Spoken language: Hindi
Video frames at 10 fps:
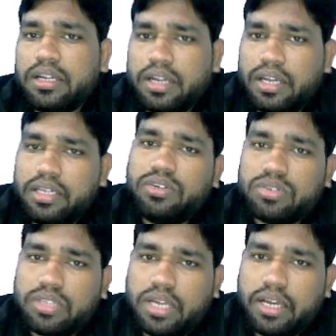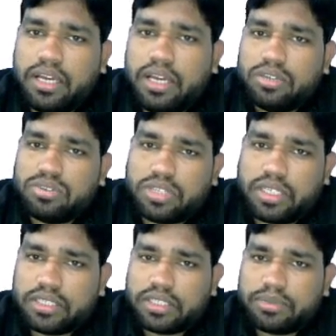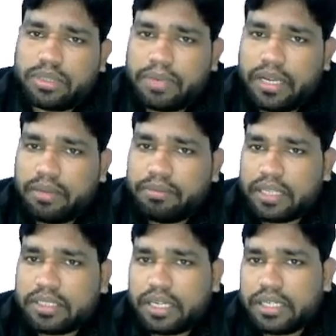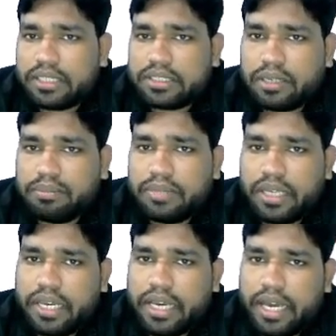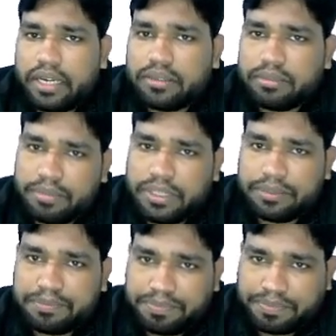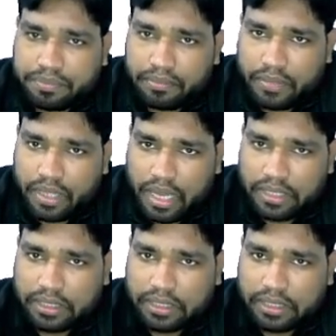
नहीं होता है तो चलिए सबसे पहले हम बात करेंगे सम ए आर बी अच्छा